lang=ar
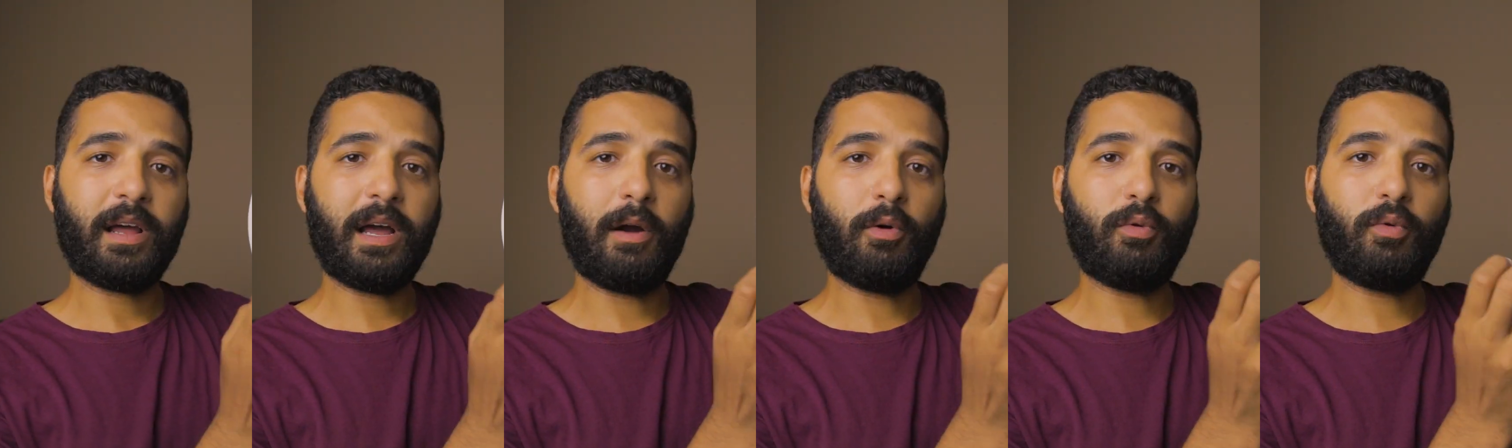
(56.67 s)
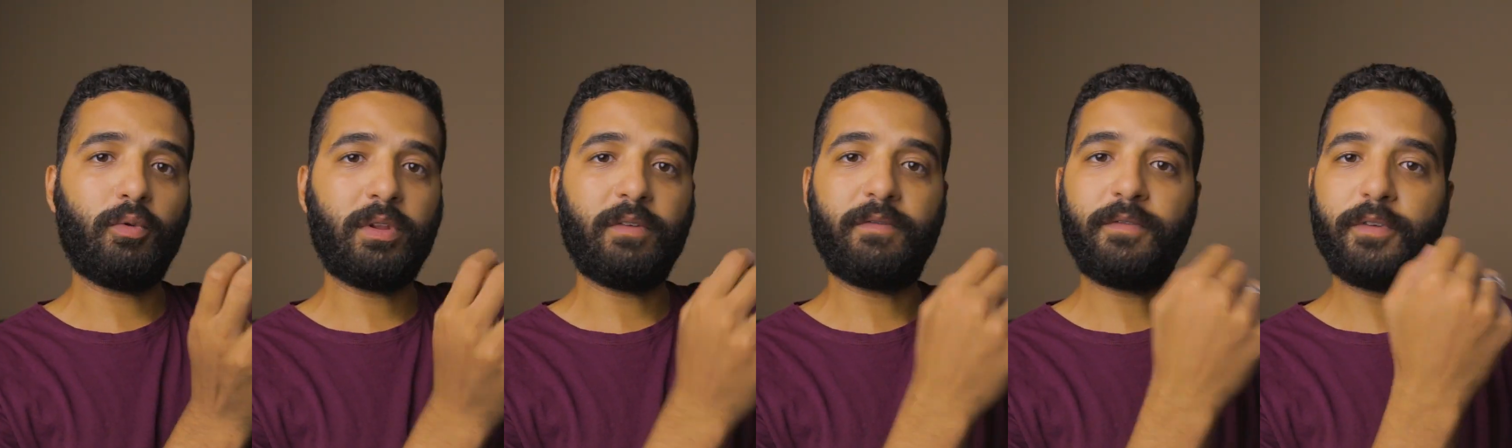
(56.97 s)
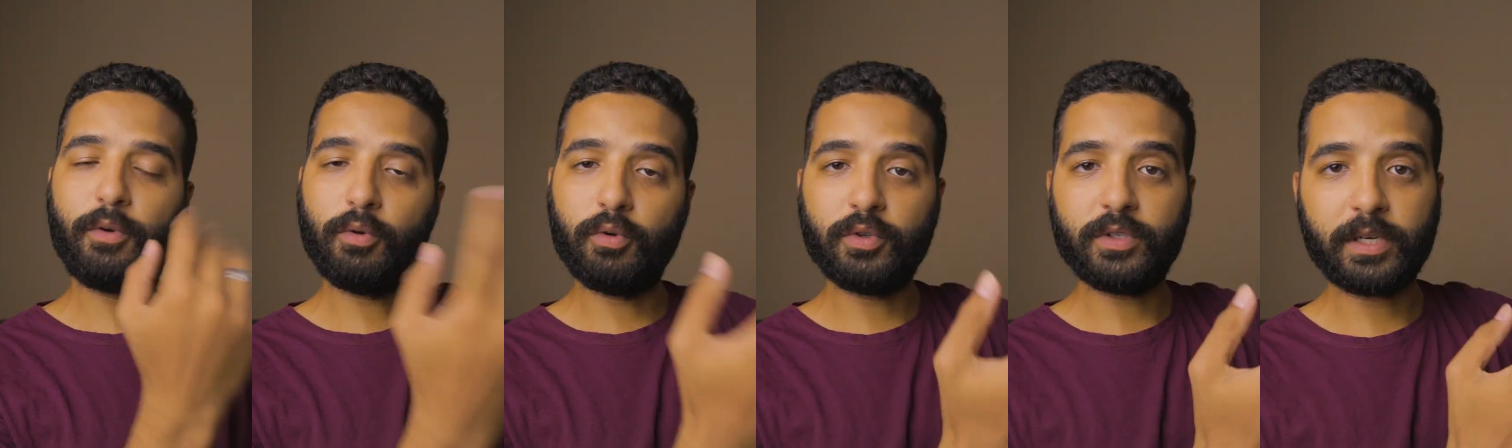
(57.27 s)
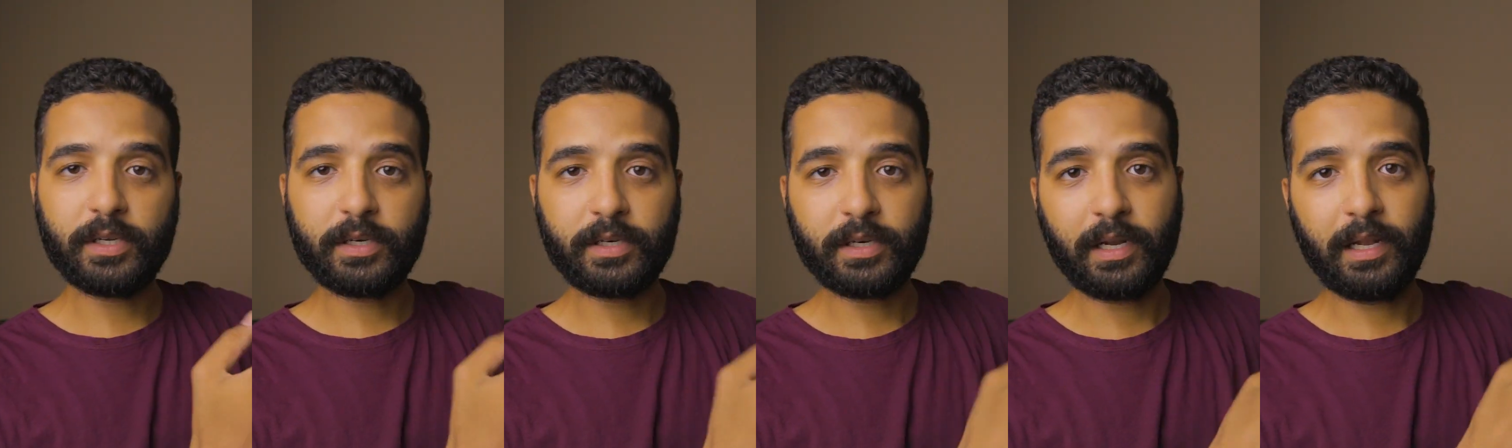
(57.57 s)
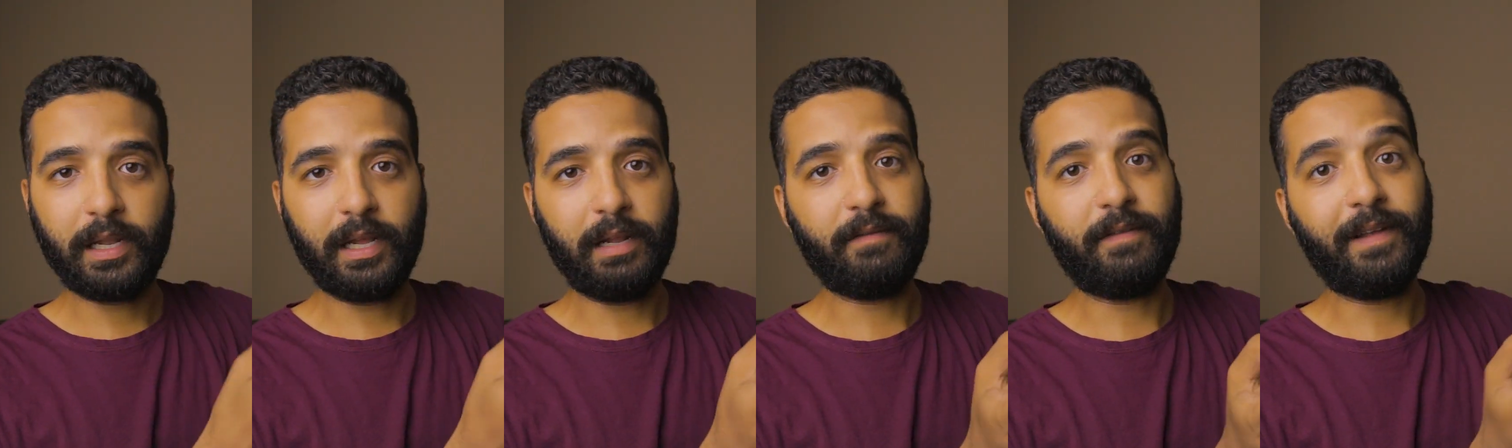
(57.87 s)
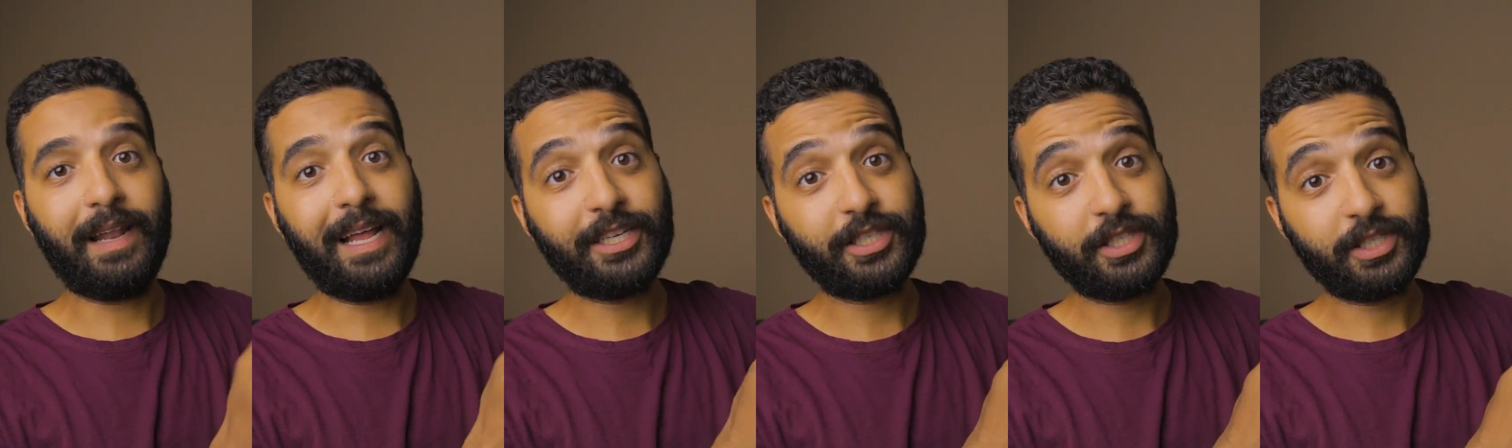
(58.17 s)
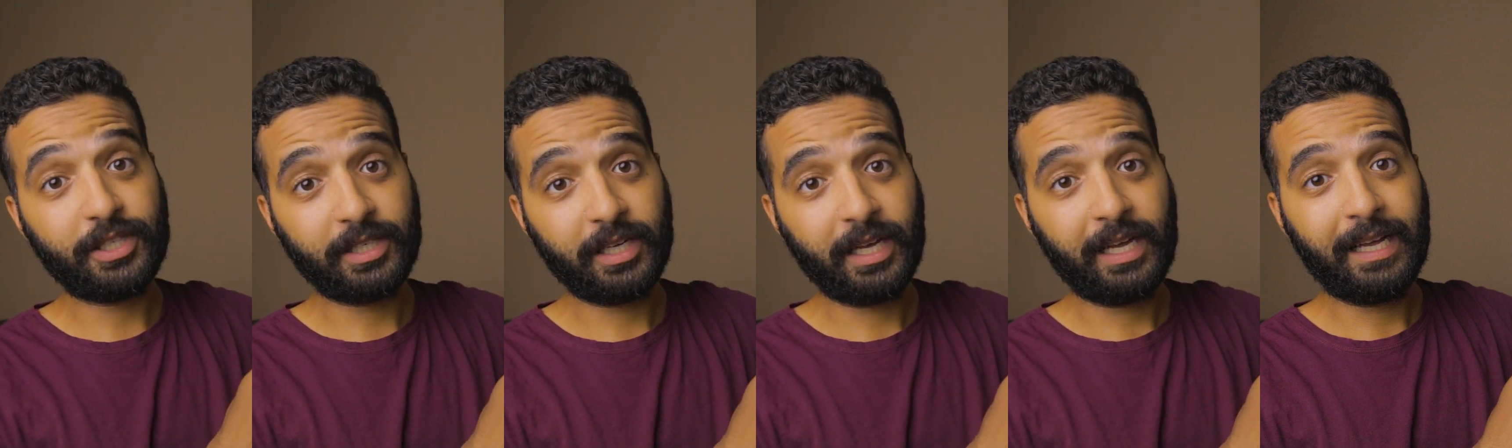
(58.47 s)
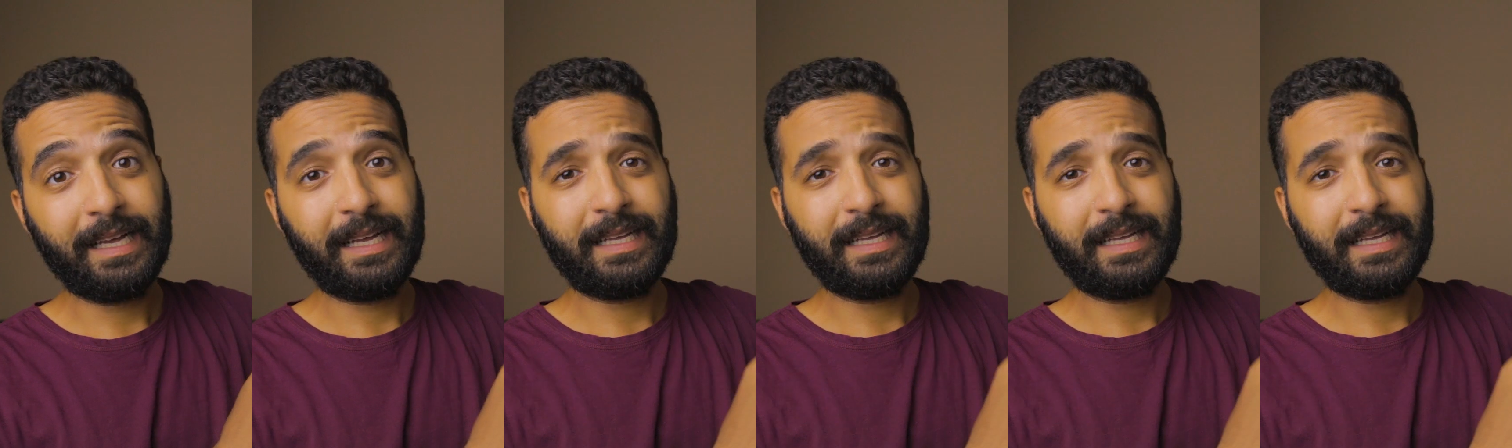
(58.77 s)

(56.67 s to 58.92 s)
او ديفيوزر للفلاش